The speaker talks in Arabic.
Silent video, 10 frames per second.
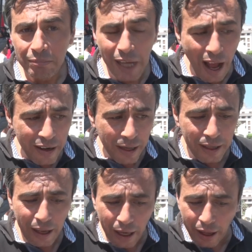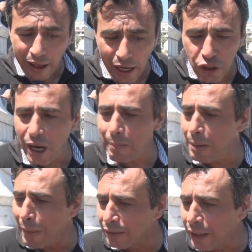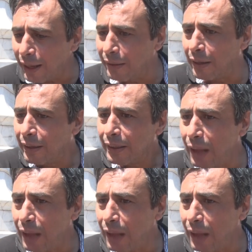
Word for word: يعني خرجنا من منطقه